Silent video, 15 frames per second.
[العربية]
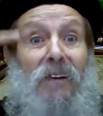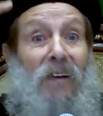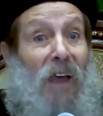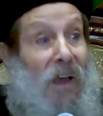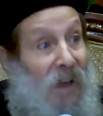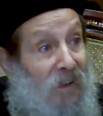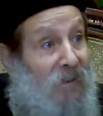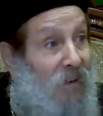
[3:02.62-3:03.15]

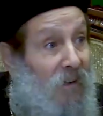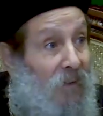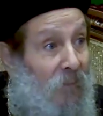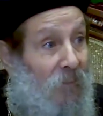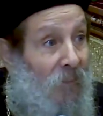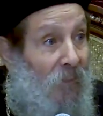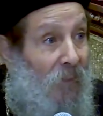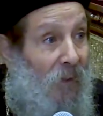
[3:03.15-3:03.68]
العادل
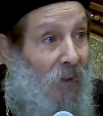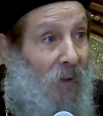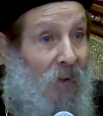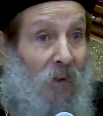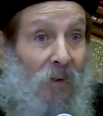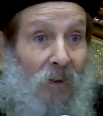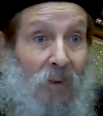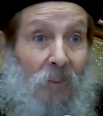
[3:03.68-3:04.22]

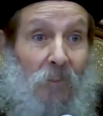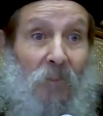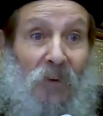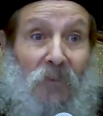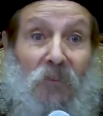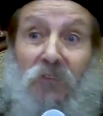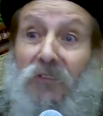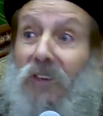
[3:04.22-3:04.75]
ها ما
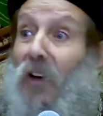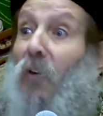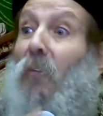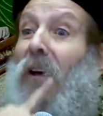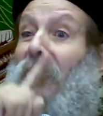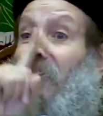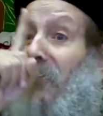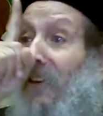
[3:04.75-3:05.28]
رضيش يدينها
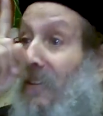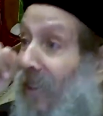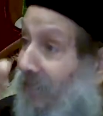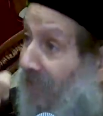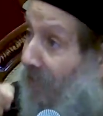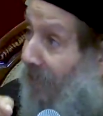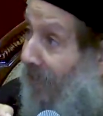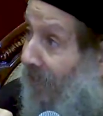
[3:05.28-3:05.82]
ومشى
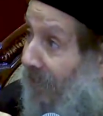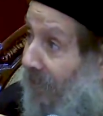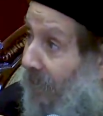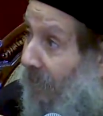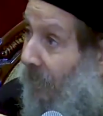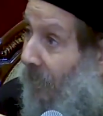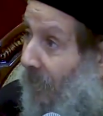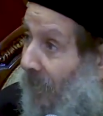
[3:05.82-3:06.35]
الناس كمان
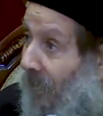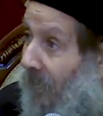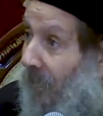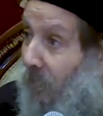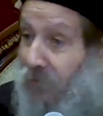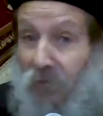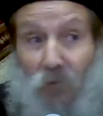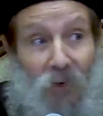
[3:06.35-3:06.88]
اللي
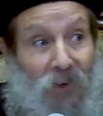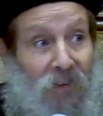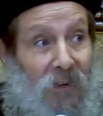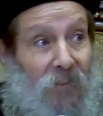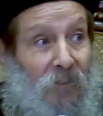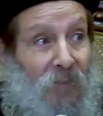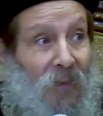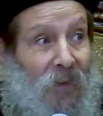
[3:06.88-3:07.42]
كانوا بيشتكوا عليها
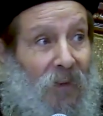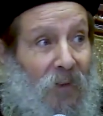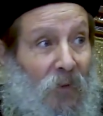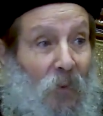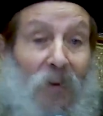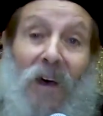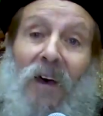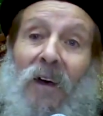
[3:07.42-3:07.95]

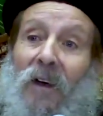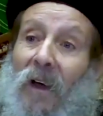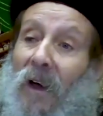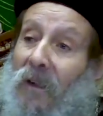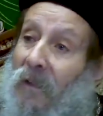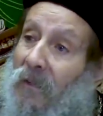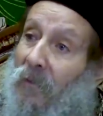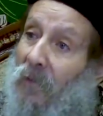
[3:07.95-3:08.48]
يبقى
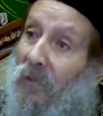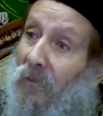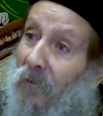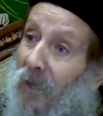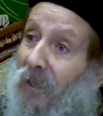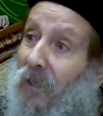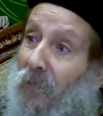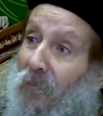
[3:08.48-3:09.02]

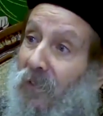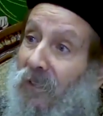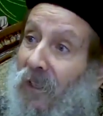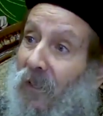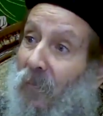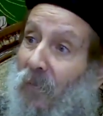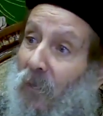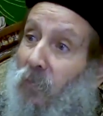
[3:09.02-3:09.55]
الراجل فينا
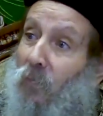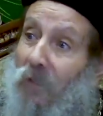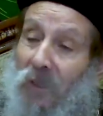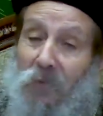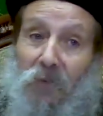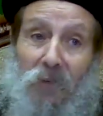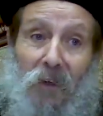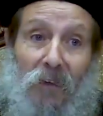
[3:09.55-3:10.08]
لو مراته
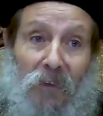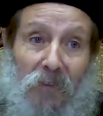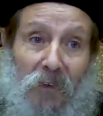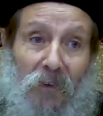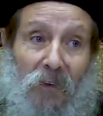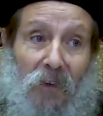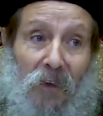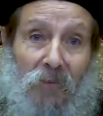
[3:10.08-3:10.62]
وقعت في الغلط
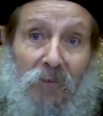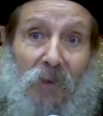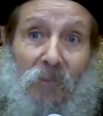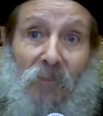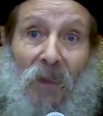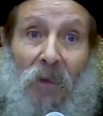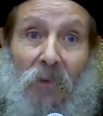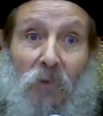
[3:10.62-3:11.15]
الله لا قدر
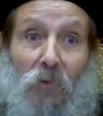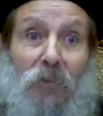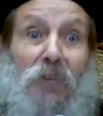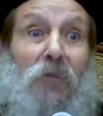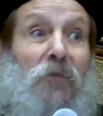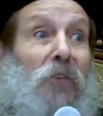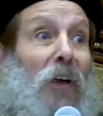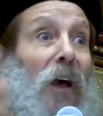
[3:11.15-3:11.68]
يروح
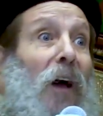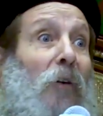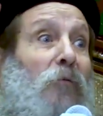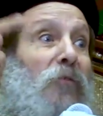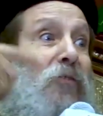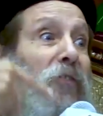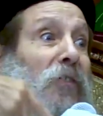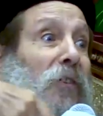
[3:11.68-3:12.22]
يفضحها
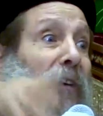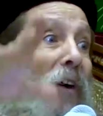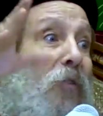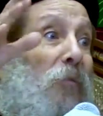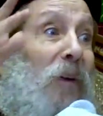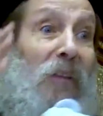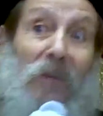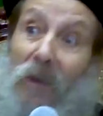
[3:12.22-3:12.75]
ويشتكيها
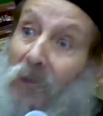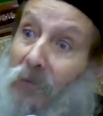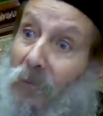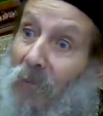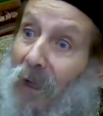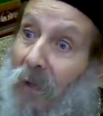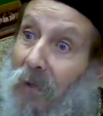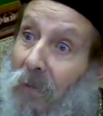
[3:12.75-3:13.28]
ويبهدلها في
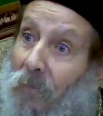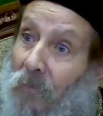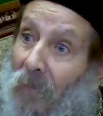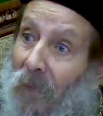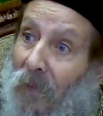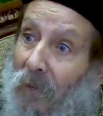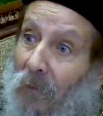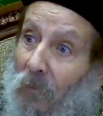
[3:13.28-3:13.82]
المحاكم
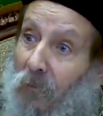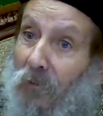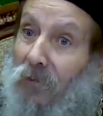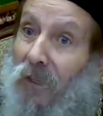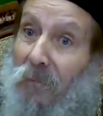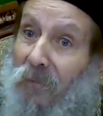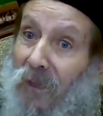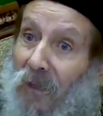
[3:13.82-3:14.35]

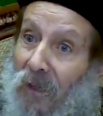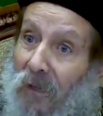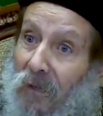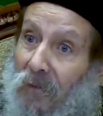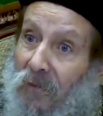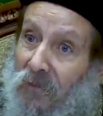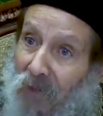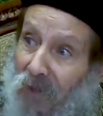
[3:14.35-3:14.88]
وفضايح
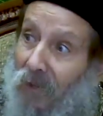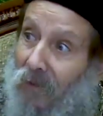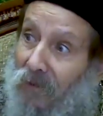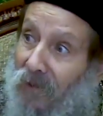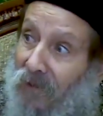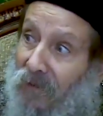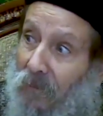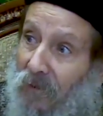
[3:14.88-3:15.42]
بجلاجل يقتلها
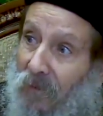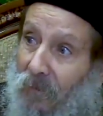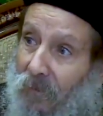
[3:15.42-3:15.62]
قتل ادبي